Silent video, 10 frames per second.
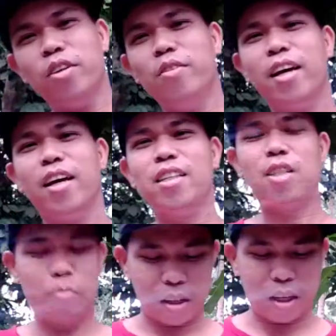so ayun guys,
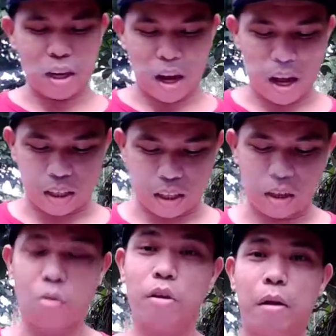dumating na ang
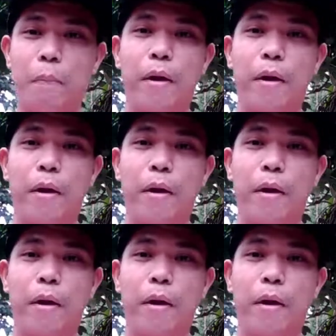aking Google